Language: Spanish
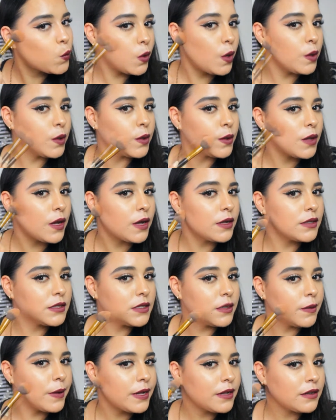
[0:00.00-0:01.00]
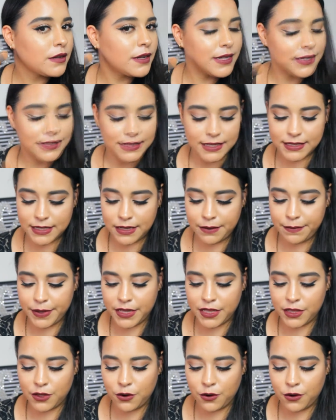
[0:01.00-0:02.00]
y ahí está si ven este sí
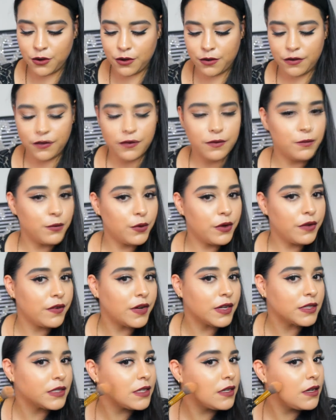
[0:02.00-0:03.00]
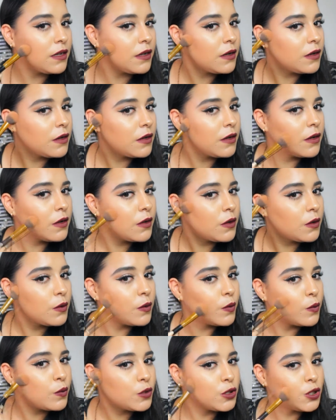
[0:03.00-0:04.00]
pintó muy fácil
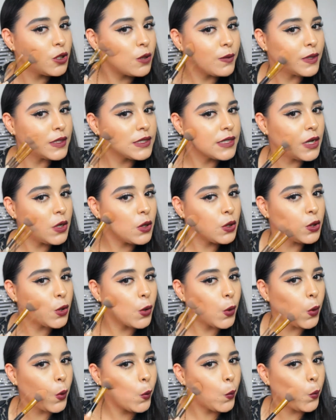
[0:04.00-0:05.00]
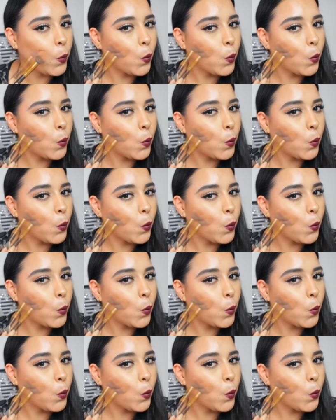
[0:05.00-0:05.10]
mucho más que el otro